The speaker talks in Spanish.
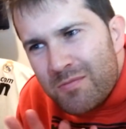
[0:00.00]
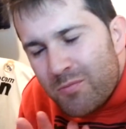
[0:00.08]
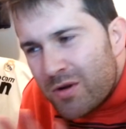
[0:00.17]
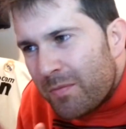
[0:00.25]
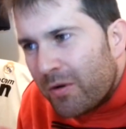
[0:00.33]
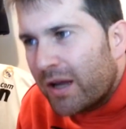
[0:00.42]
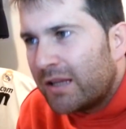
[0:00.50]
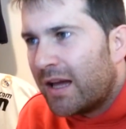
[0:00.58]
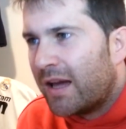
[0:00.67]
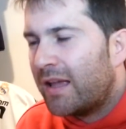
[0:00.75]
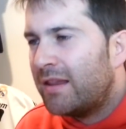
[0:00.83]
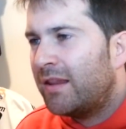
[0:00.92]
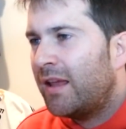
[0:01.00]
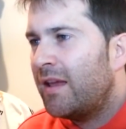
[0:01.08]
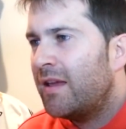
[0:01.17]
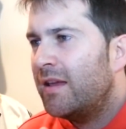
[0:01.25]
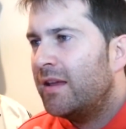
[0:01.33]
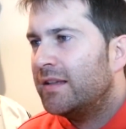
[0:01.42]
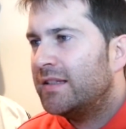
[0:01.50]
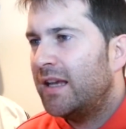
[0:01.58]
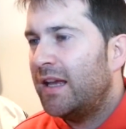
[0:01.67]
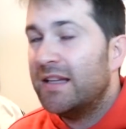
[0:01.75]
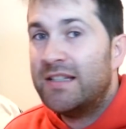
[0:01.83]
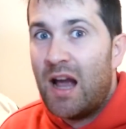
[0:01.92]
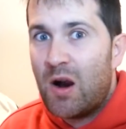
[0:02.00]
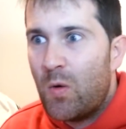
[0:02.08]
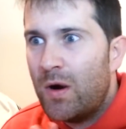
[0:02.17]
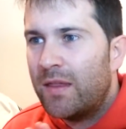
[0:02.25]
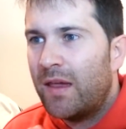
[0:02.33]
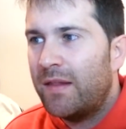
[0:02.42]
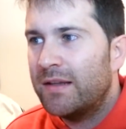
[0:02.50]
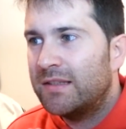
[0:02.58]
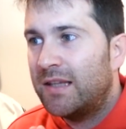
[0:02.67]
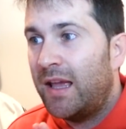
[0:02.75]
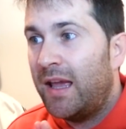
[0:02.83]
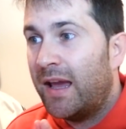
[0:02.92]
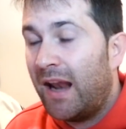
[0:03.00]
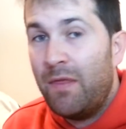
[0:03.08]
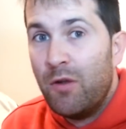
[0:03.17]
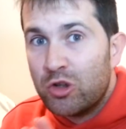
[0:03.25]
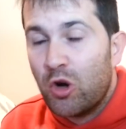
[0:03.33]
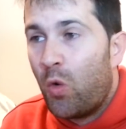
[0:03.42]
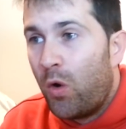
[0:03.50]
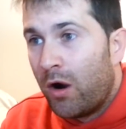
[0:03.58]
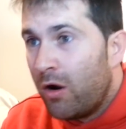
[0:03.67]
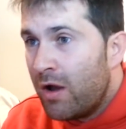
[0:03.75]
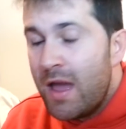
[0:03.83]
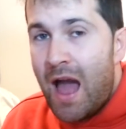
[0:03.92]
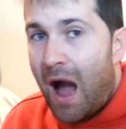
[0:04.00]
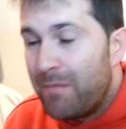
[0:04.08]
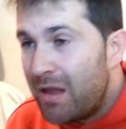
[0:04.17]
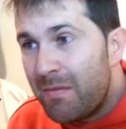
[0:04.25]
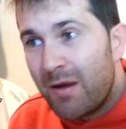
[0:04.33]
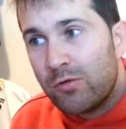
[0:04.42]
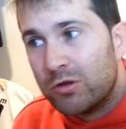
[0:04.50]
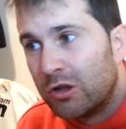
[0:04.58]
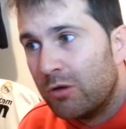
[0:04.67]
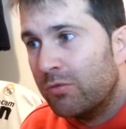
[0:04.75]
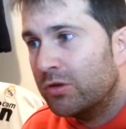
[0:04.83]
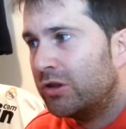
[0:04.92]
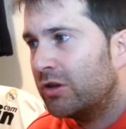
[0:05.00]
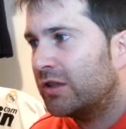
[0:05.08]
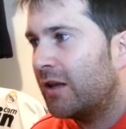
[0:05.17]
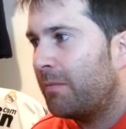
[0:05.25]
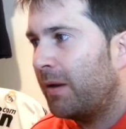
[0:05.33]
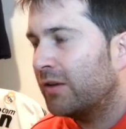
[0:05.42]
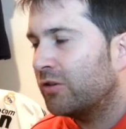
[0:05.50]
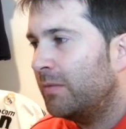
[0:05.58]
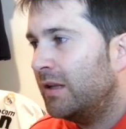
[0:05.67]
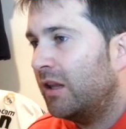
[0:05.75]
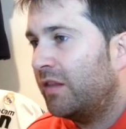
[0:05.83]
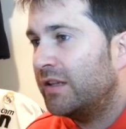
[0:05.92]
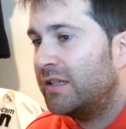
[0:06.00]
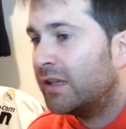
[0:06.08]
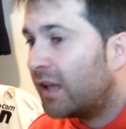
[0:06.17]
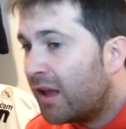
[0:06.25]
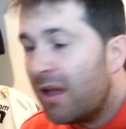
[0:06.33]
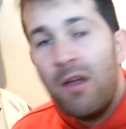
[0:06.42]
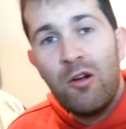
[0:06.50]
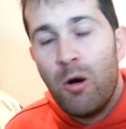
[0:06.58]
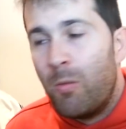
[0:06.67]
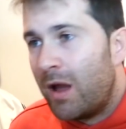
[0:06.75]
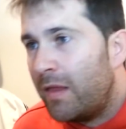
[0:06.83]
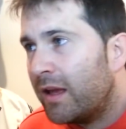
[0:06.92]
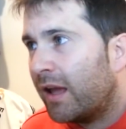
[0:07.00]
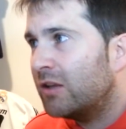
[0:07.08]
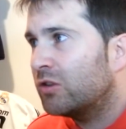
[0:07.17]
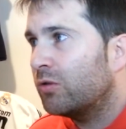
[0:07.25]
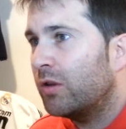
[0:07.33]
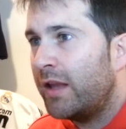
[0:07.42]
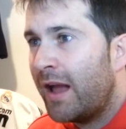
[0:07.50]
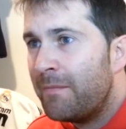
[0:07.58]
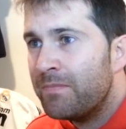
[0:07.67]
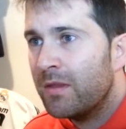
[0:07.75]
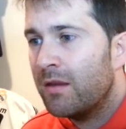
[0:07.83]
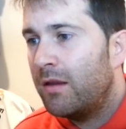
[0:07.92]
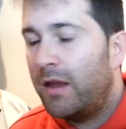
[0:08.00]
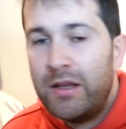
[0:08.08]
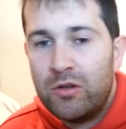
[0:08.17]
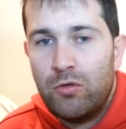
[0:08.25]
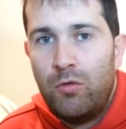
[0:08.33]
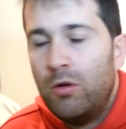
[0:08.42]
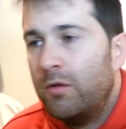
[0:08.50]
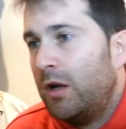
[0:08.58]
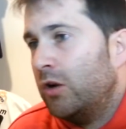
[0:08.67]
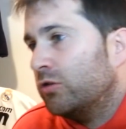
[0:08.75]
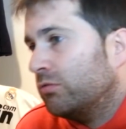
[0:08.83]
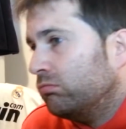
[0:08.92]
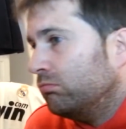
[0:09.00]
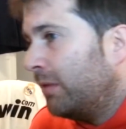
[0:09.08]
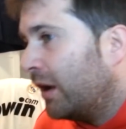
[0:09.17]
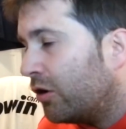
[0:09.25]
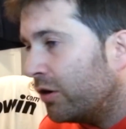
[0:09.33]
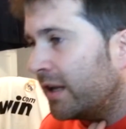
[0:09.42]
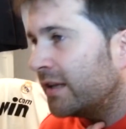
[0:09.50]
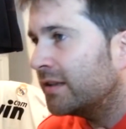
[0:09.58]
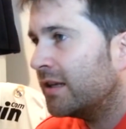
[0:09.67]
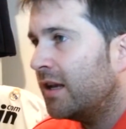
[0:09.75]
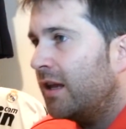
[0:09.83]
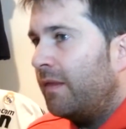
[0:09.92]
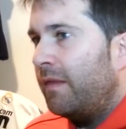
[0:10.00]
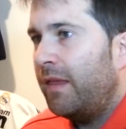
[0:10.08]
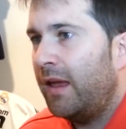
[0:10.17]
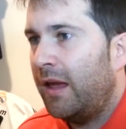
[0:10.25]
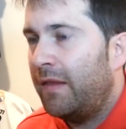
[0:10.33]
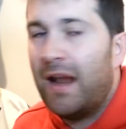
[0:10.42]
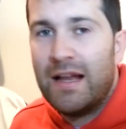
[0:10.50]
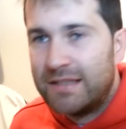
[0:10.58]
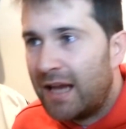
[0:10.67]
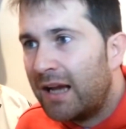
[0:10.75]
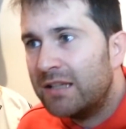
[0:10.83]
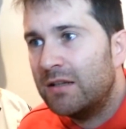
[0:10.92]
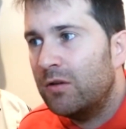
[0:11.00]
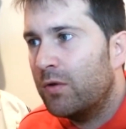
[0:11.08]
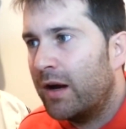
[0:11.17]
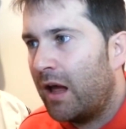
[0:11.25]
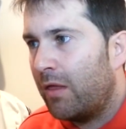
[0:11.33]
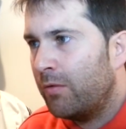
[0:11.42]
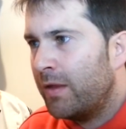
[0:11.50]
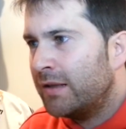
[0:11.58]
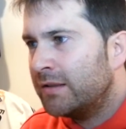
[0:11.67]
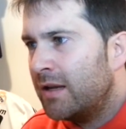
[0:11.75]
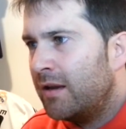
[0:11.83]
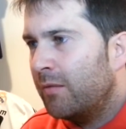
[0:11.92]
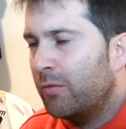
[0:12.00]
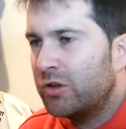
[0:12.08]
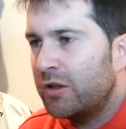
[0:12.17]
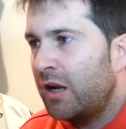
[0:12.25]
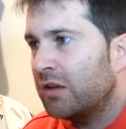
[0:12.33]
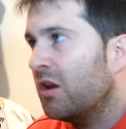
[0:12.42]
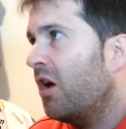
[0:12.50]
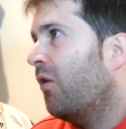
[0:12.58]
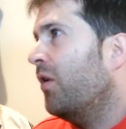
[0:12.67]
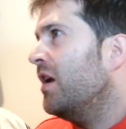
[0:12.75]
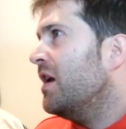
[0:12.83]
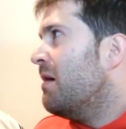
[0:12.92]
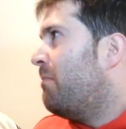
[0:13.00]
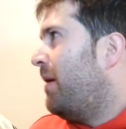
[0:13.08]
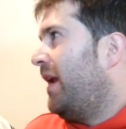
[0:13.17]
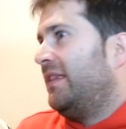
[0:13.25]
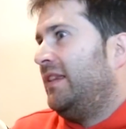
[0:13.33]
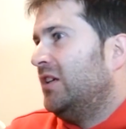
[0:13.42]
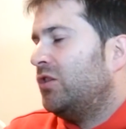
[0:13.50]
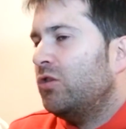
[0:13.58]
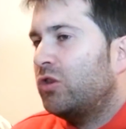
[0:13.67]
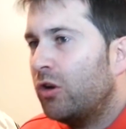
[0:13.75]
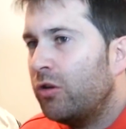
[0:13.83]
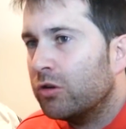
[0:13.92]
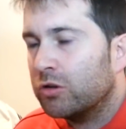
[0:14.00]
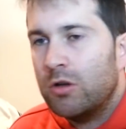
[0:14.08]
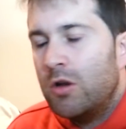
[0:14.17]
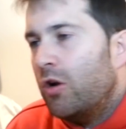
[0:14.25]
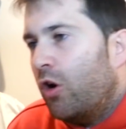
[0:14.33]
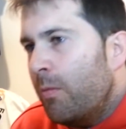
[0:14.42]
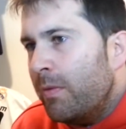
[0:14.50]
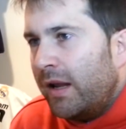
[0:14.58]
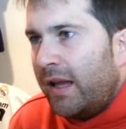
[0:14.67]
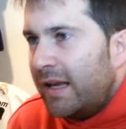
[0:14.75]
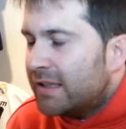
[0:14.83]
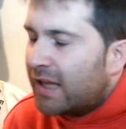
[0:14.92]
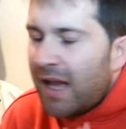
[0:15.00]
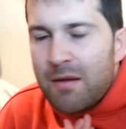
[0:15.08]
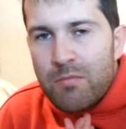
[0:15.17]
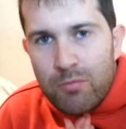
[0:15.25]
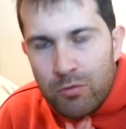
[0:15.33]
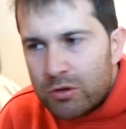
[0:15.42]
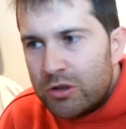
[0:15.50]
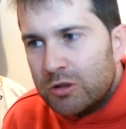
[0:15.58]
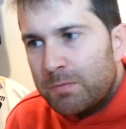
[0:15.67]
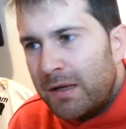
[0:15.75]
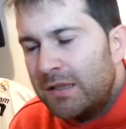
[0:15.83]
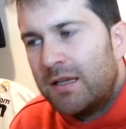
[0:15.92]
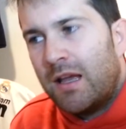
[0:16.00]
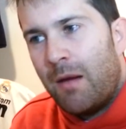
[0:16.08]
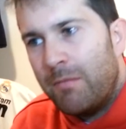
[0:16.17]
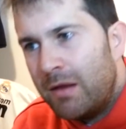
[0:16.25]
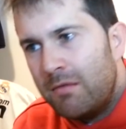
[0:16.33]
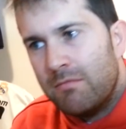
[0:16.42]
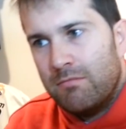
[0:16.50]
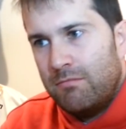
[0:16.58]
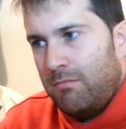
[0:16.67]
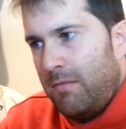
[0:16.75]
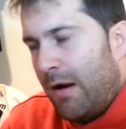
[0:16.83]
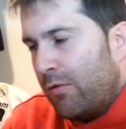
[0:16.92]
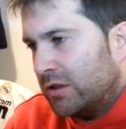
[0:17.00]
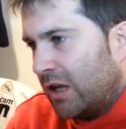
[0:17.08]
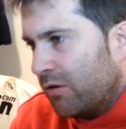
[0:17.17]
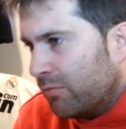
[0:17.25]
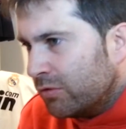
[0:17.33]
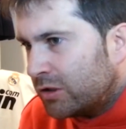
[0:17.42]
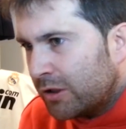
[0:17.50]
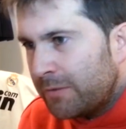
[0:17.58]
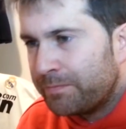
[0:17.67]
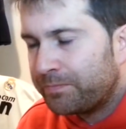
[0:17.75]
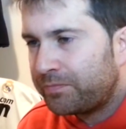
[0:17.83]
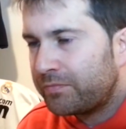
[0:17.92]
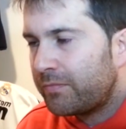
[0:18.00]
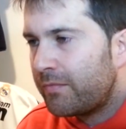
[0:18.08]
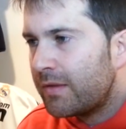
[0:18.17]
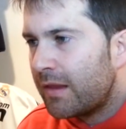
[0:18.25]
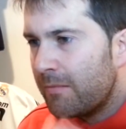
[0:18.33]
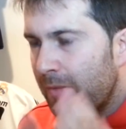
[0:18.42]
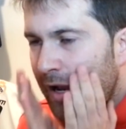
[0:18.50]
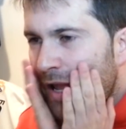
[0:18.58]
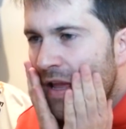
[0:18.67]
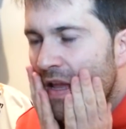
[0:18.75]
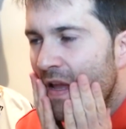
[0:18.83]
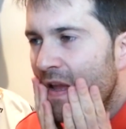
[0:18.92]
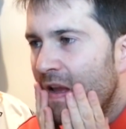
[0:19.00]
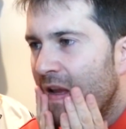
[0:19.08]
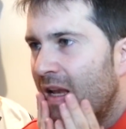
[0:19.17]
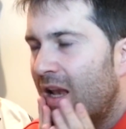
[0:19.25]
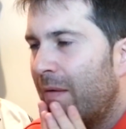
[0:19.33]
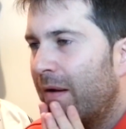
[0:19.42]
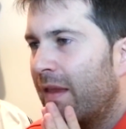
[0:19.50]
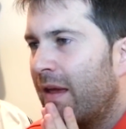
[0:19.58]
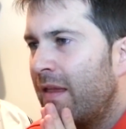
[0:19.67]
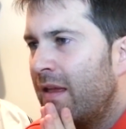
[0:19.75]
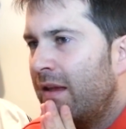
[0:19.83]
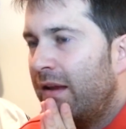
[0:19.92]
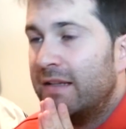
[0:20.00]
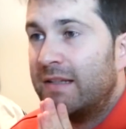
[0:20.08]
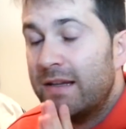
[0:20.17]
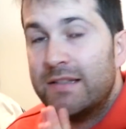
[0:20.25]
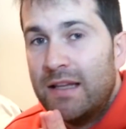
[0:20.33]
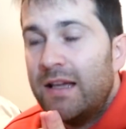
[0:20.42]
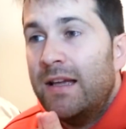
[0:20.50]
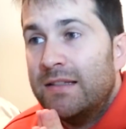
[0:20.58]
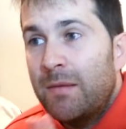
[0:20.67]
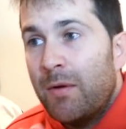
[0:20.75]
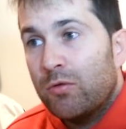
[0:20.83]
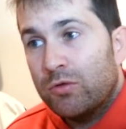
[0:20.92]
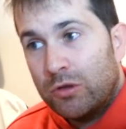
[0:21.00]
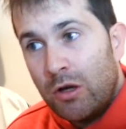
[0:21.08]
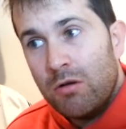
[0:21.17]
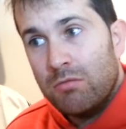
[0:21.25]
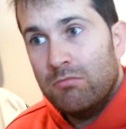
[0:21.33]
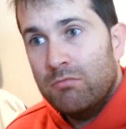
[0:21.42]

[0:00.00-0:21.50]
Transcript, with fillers: muy poquita gente se, acuerda de este grandioso juego. A mí me gustó mucho este PS 2017. Como ya dije en su día, es uno de los mejores de, de la saga, sin lugar a dudas. Muchos diréis, uy, para ti son todos. Hombre, es que hay muchos PS que a mí me ha gustado mucho. ¿Vale? Y la verdad es que este, este me gustó.